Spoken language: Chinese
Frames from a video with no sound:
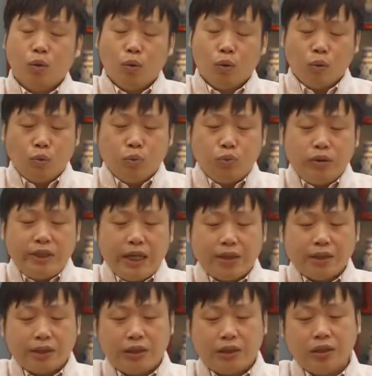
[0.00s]
武将
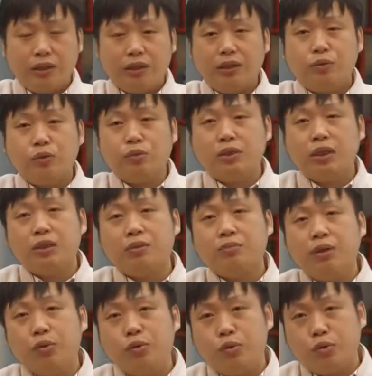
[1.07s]
的势力逐渐的
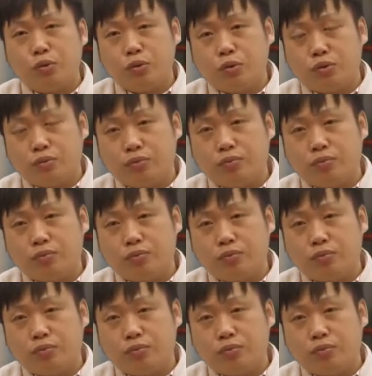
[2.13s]
被驱逐。